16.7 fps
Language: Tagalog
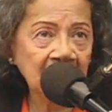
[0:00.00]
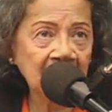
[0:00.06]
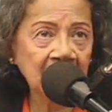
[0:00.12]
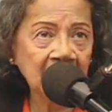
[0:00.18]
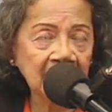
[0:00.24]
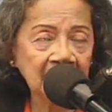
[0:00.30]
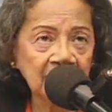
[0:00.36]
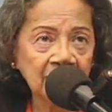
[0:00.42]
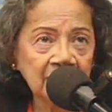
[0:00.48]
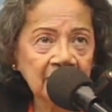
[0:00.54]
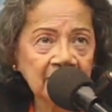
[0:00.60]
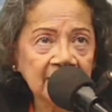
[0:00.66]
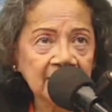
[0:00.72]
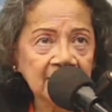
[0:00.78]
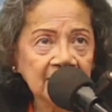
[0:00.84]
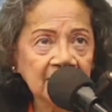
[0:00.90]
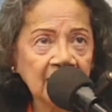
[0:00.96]
ano
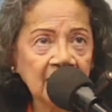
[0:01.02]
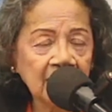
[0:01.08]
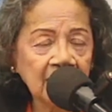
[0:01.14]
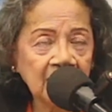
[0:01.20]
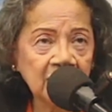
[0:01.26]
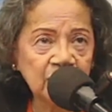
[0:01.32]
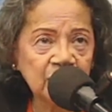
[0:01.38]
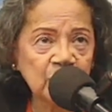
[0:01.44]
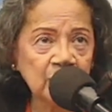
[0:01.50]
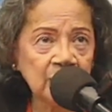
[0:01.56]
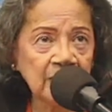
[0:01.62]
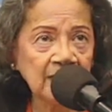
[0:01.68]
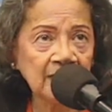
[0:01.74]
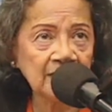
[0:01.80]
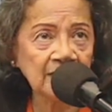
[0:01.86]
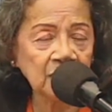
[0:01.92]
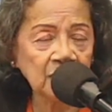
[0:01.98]
eh,
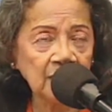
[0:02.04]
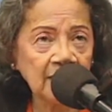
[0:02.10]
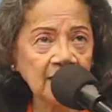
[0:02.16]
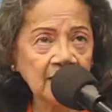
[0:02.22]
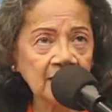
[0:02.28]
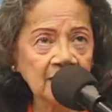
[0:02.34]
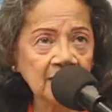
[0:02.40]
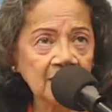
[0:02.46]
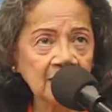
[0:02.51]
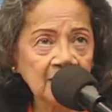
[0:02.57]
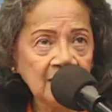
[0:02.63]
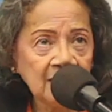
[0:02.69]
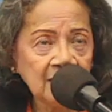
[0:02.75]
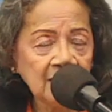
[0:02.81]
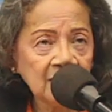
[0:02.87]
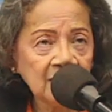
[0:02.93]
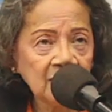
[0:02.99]
nakakakonsumi at walang,
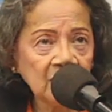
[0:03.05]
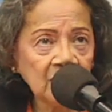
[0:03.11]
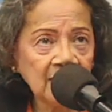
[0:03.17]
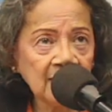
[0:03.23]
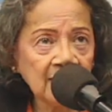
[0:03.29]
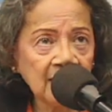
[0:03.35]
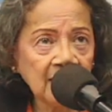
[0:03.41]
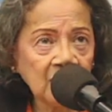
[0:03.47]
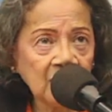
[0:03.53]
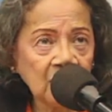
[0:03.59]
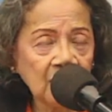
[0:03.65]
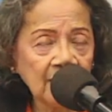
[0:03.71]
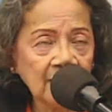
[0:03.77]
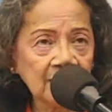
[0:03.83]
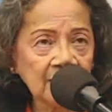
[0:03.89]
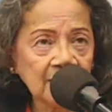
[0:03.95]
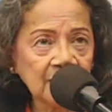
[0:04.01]
walang
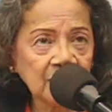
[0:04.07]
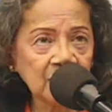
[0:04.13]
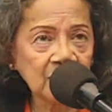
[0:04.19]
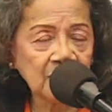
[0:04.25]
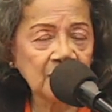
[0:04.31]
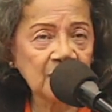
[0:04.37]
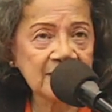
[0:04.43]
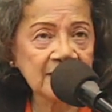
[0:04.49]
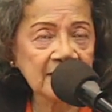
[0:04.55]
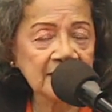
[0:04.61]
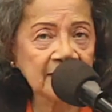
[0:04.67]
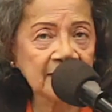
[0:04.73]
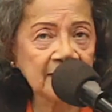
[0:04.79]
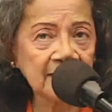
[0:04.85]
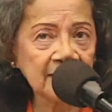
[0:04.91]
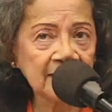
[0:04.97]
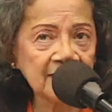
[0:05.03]
awa. Puro bulsa
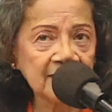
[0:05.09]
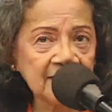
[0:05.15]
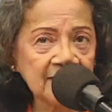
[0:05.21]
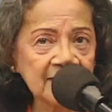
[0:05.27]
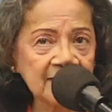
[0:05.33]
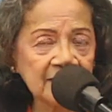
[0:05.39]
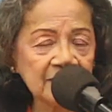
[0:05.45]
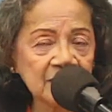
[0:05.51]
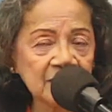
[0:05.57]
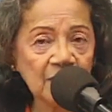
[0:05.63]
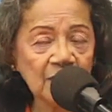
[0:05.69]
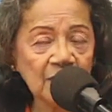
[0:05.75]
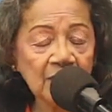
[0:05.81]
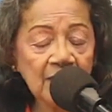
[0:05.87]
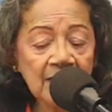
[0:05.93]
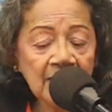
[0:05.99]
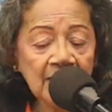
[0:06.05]
niya lang iniisip.
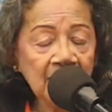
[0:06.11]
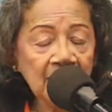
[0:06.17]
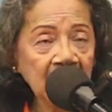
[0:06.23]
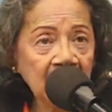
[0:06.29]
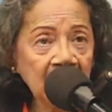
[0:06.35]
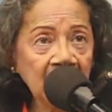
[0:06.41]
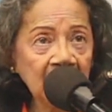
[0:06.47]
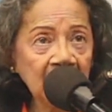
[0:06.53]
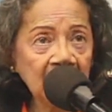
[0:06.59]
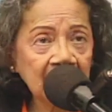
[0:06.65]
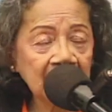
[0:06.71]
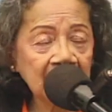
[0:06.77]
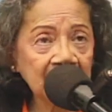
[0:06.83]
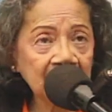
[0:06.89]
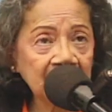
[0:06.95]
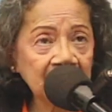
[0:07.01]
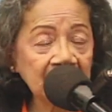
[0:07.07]
So, uh,
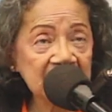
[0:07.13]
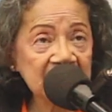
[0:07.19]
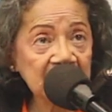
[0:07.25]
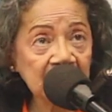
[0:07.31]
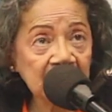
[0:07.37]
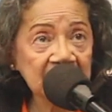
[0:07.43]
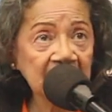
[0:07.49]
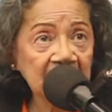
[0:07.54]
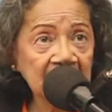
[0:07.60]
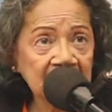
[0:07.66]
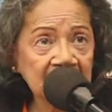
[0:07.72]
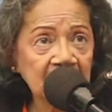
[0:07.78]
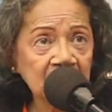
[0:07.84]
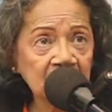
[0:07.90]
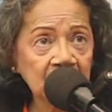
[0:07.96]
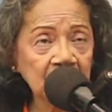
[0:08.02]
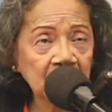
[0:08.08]
ah, pasamantala,
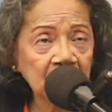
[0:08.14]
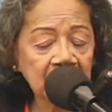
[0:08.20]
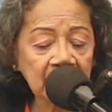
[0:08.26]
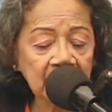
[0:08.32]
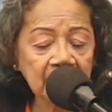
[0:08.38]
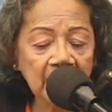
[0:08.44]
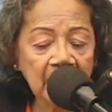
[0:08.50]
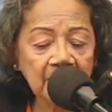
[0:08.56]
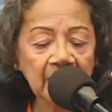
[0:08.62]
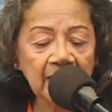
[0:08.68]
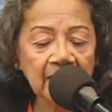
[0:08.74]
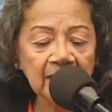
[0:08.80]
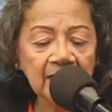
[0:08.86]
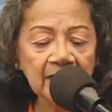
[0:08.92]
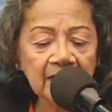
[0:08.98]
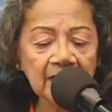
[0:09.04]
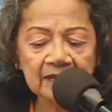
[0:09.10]
tayo po ay
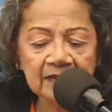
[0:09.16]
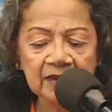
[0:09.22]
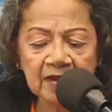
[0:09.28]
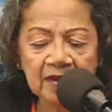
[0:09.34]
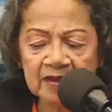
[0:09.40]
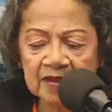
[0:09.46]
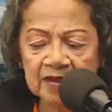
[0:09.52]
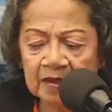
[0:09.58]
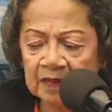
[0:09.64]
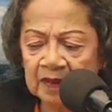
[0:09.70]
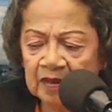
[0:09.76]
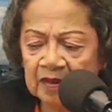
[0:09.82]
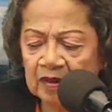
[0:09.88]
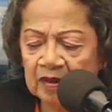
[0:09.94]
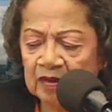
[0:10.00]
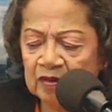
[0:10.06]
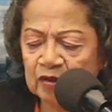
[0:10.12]
magpapaalam at uh, syempre,
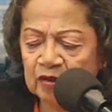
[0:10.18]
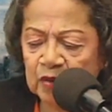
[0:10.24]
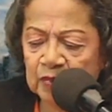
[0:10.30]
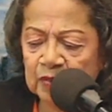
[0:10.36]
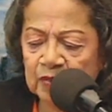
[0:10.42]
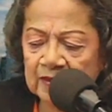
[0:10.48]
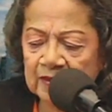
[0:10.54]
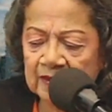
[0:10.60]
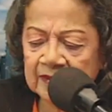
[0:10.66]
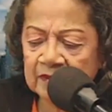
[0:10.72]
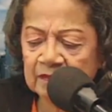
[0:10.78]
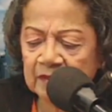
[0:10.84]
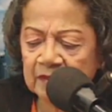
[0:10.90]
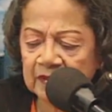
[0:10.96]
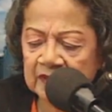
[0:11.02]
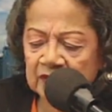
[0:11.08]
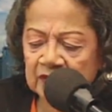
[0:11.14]
eh, gusto po natin
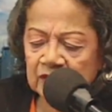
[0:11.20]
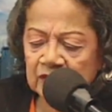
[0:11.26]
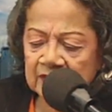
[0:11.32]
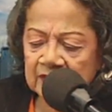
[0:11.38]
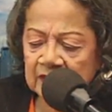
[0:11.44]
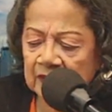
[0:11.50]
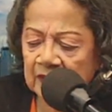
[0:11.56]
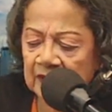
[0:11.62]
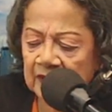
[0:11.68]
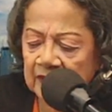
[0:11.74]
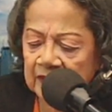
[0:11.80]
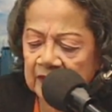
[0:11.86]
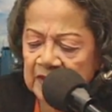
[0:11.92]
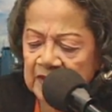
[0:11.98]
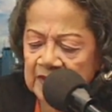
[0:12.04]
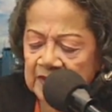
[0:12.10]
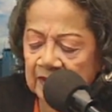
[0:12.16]
batiin yung ating mga
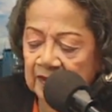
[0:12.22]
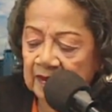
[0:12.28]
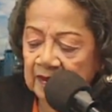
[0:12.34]
kaibigan